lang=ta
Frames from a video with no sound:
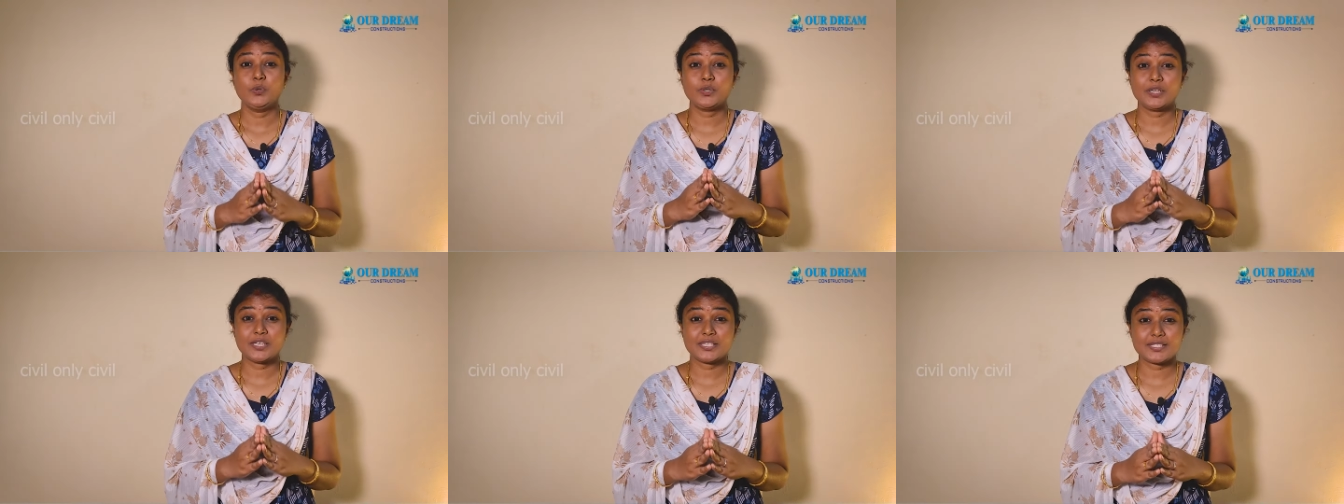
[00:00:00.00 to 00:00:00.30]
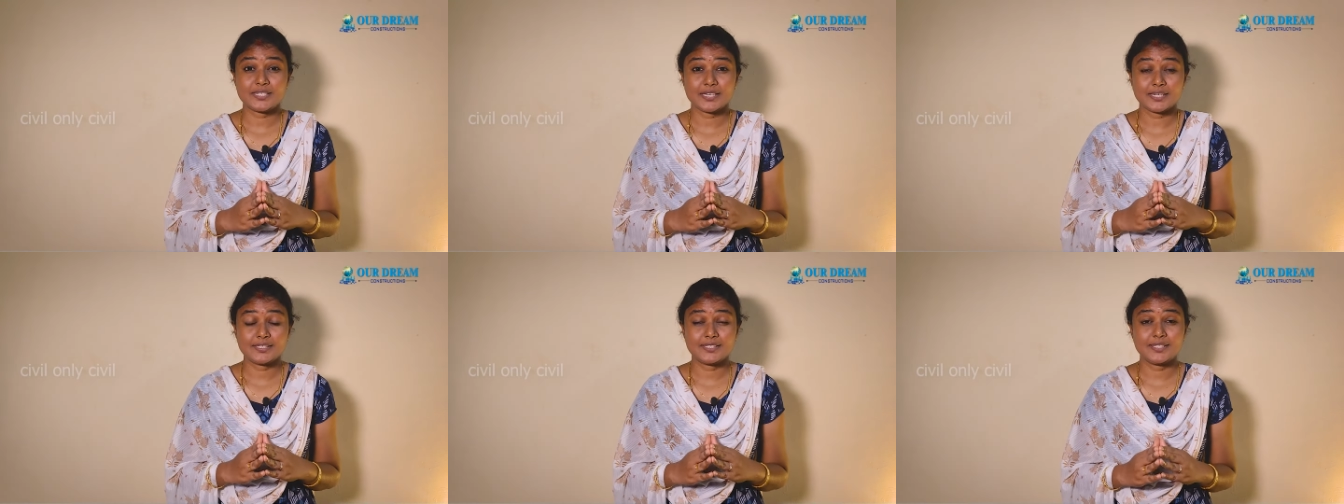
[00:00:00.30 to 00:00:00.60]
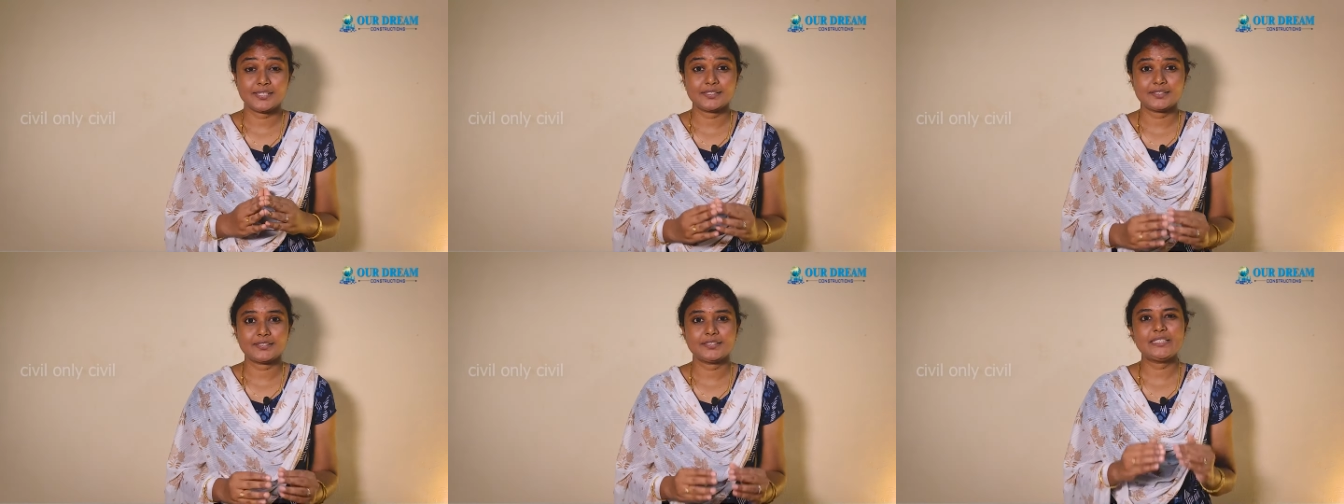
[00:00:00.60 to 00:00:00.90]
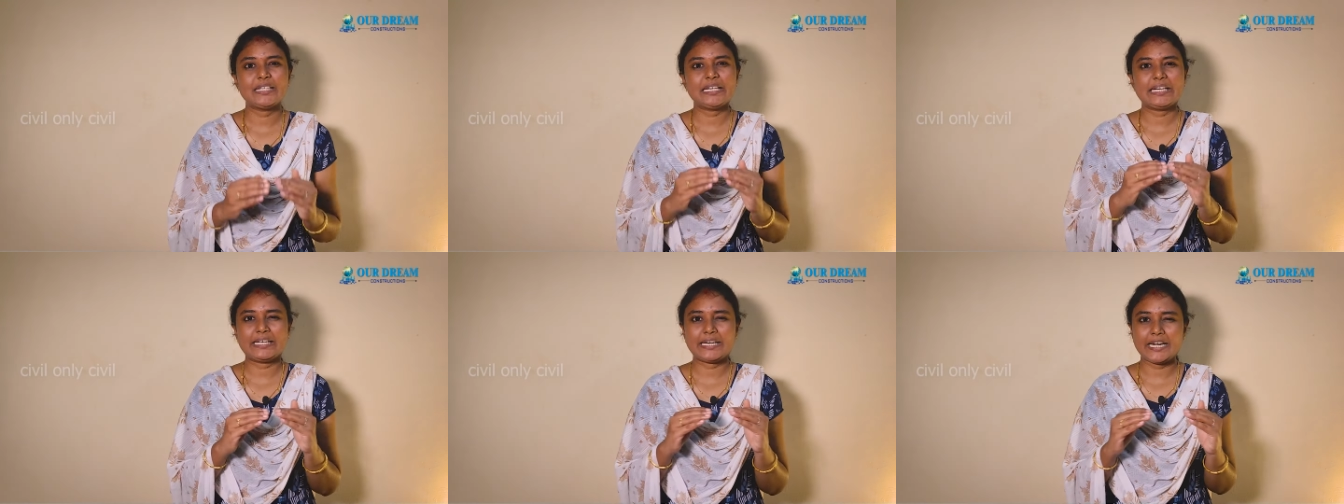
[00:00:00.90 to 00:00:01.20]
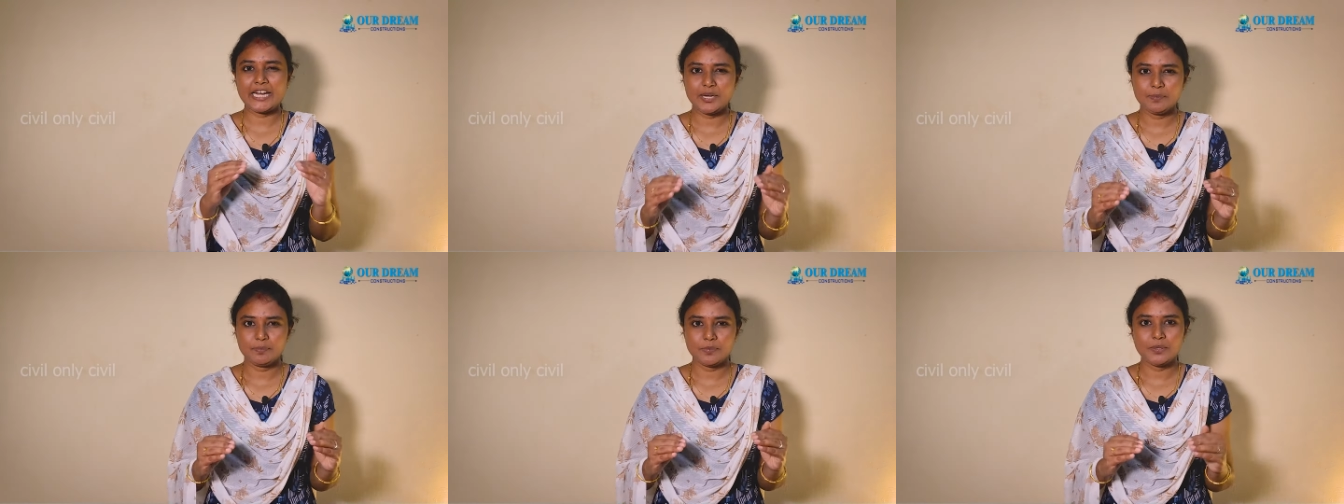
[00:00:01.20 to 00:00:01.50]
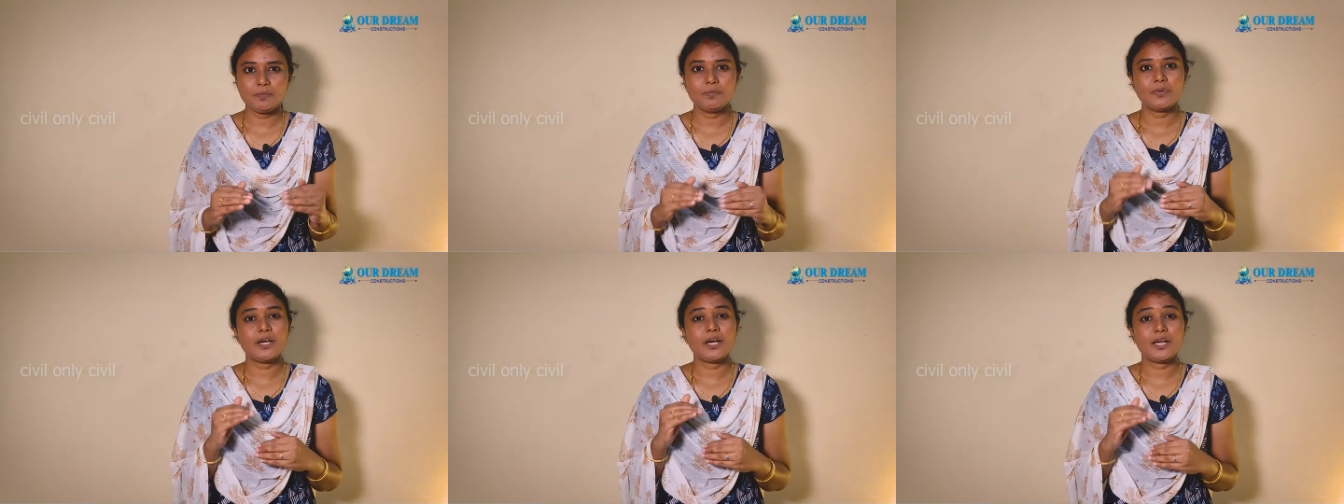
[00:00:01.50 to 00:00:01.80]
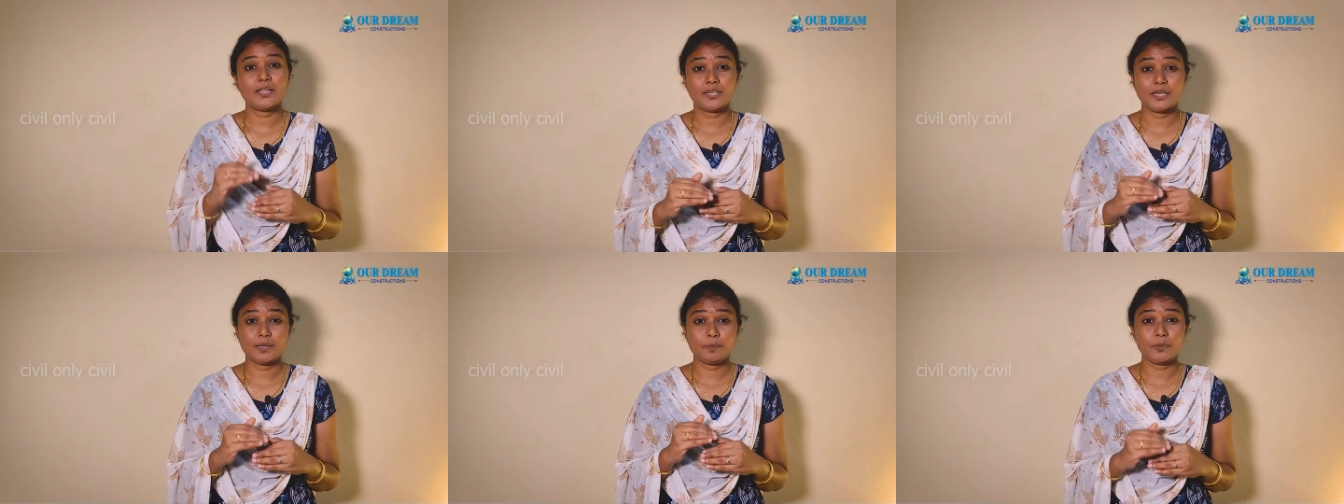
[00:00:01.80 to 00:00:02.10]
உங்கள் ஸ்ட்ரக்சருக்கு கிரெயின் பீம்
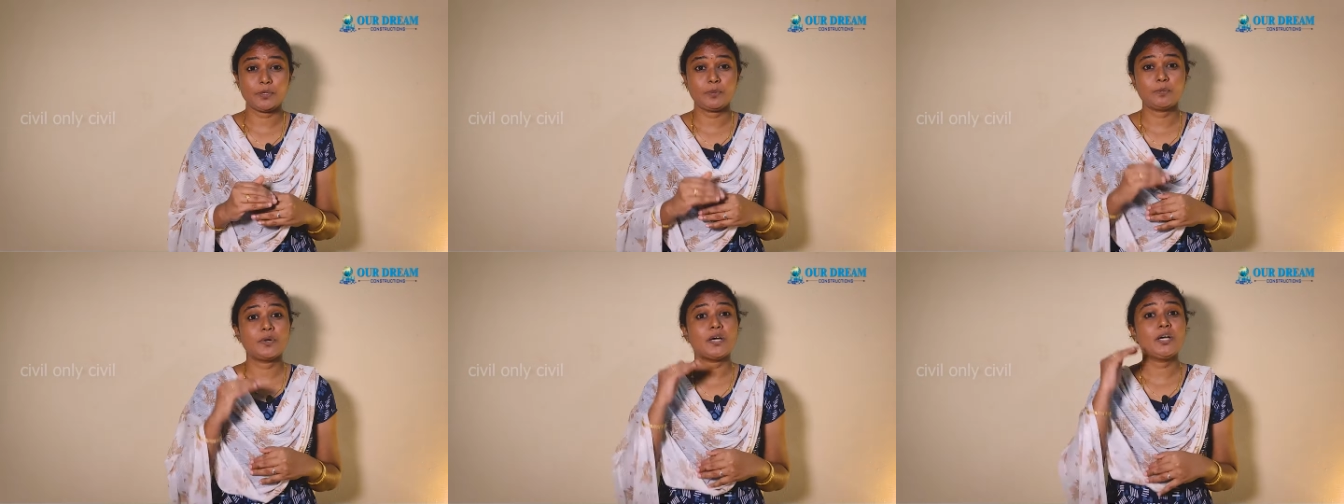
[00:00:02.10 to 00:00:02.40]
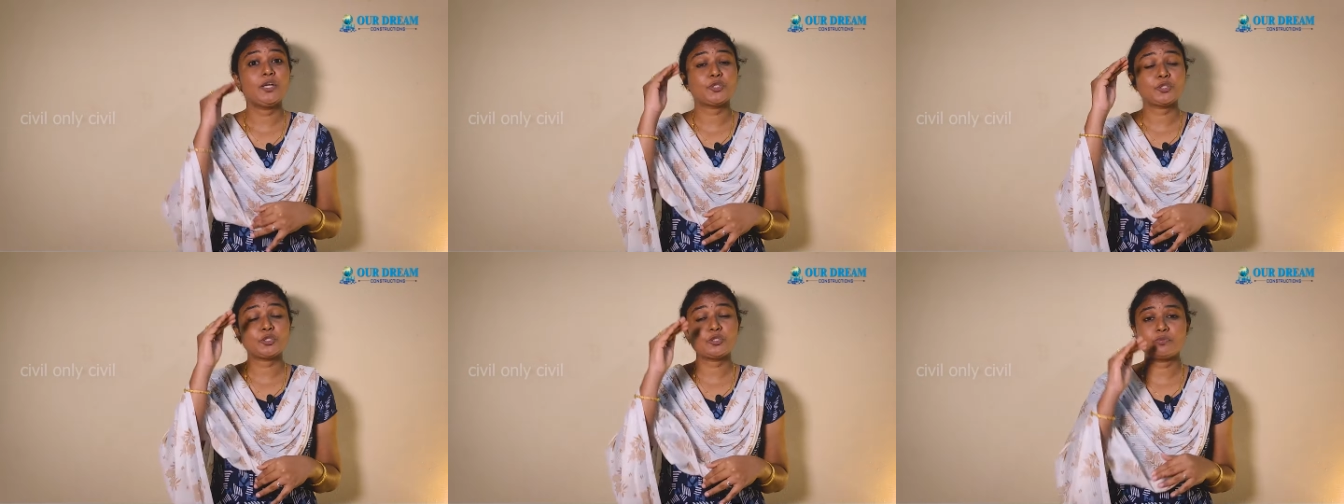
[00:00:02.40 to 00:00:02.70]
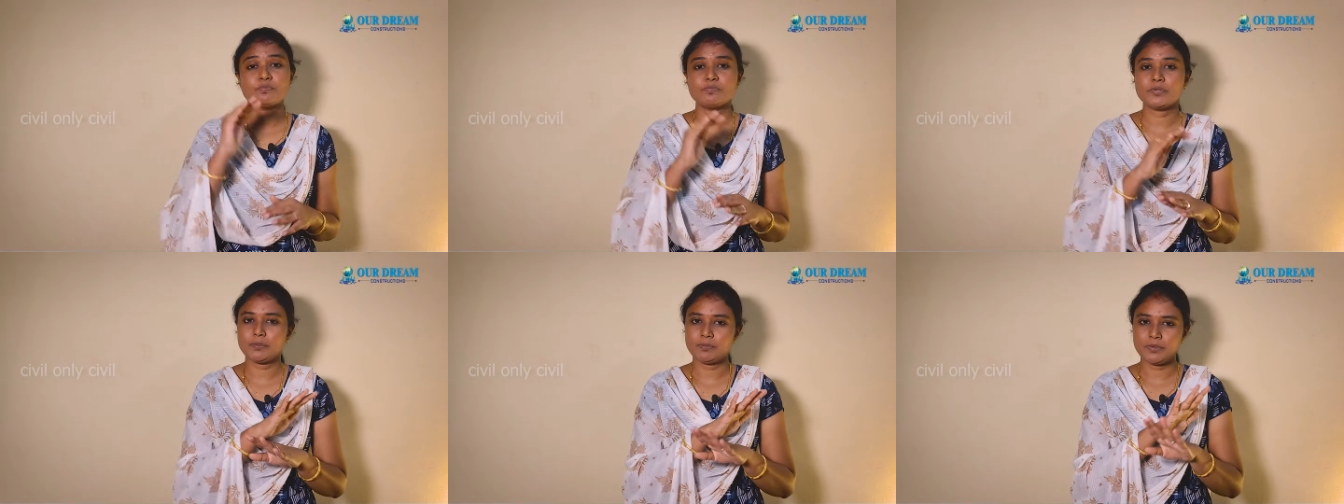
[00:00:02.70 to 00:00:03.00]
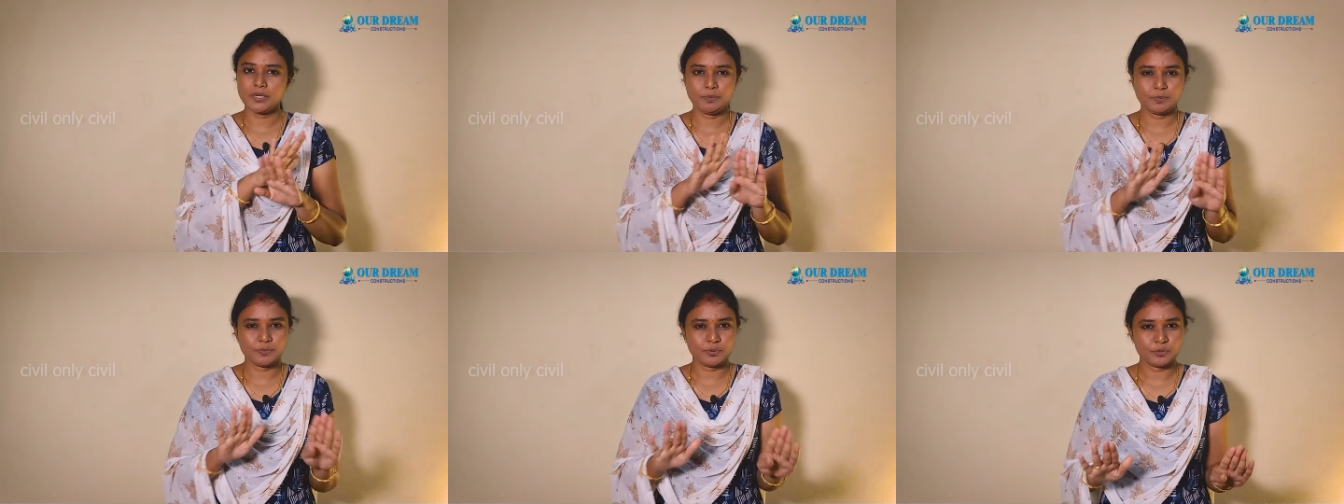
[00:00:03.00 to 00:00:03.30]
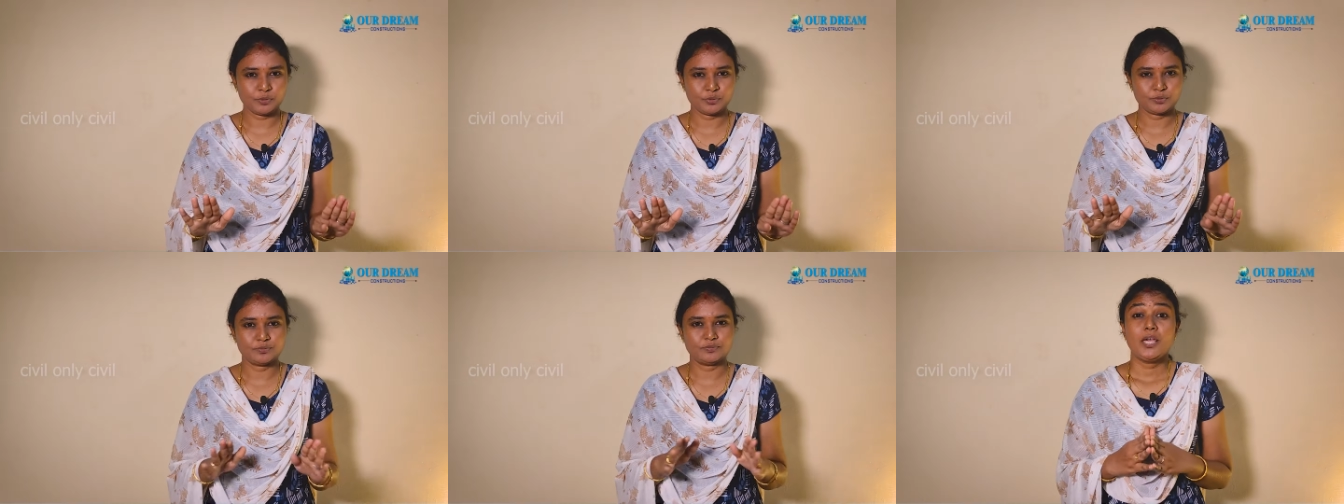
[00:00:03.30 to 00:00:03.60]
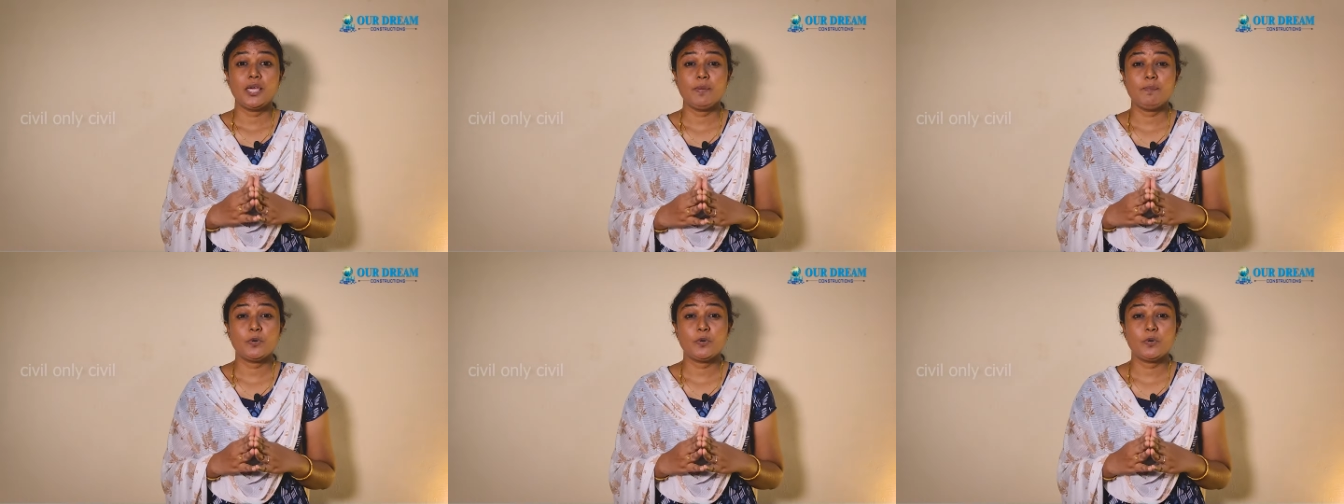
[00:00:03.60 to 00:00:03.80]
அதுக்கப்புறமா ரூஃப் பீமே போதும்